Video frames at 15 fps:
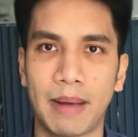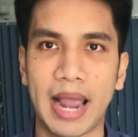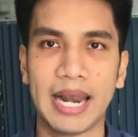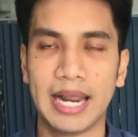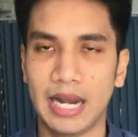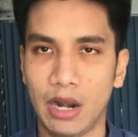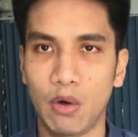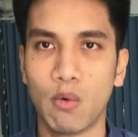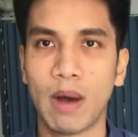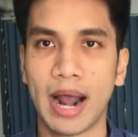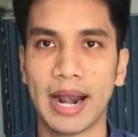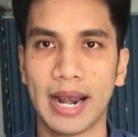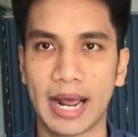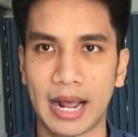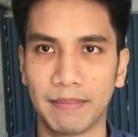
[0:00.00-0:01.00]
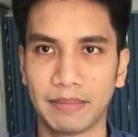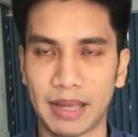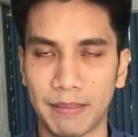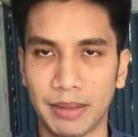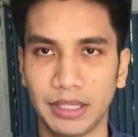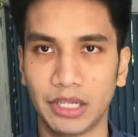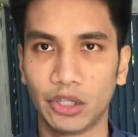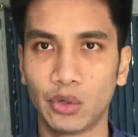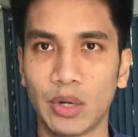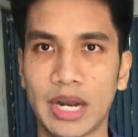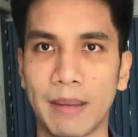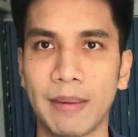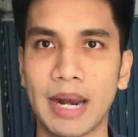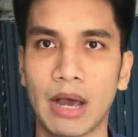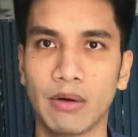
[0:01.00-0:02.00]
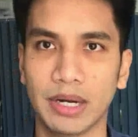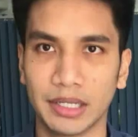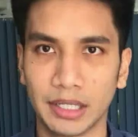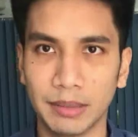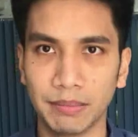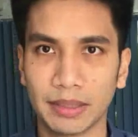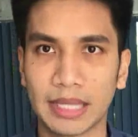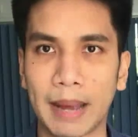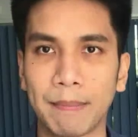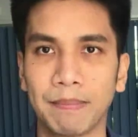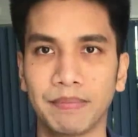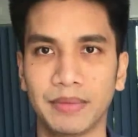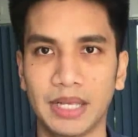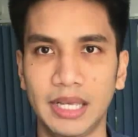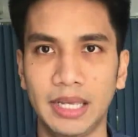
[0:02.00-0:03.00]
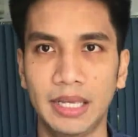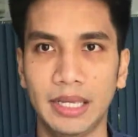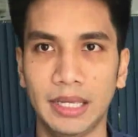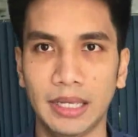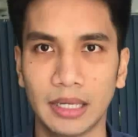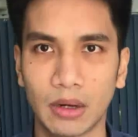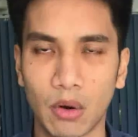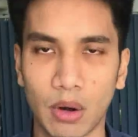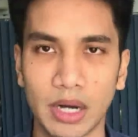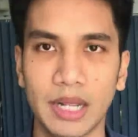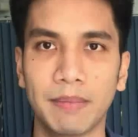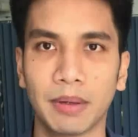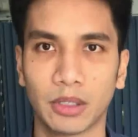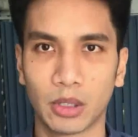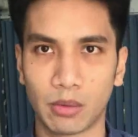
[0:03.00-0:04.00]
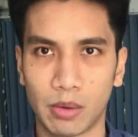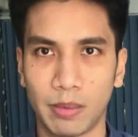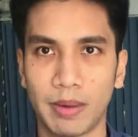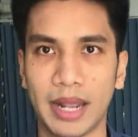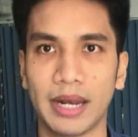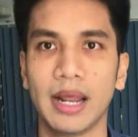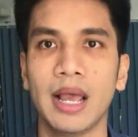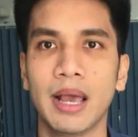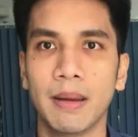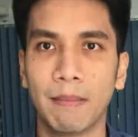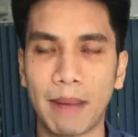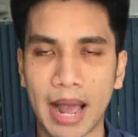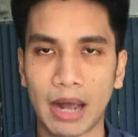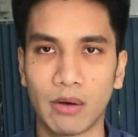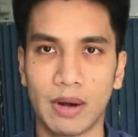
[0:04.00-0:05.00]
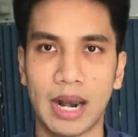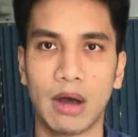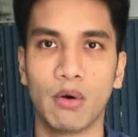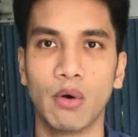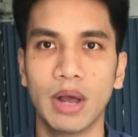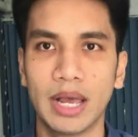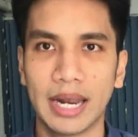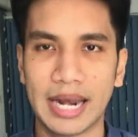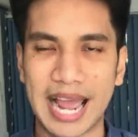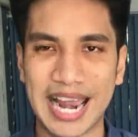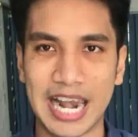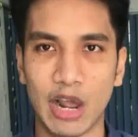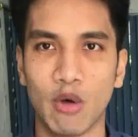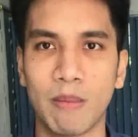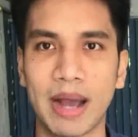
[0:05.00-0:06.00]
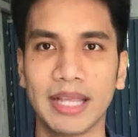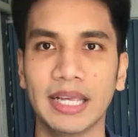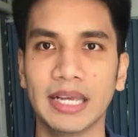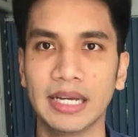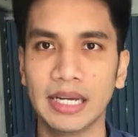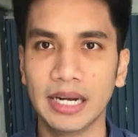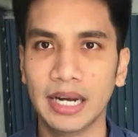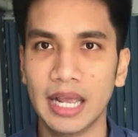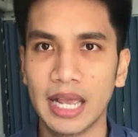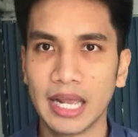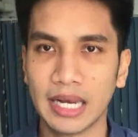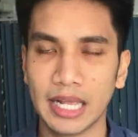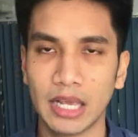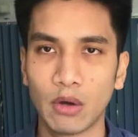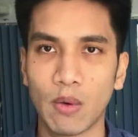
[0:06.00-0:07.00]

ภายในเร็ววันนะครับ แต่มันจะช่วยทำให้เราเนี่ยซึมซับที่คนที่ประสบความสำเร็จมากกว่าเราได้เร็วมากยิ่งขึ้น ดี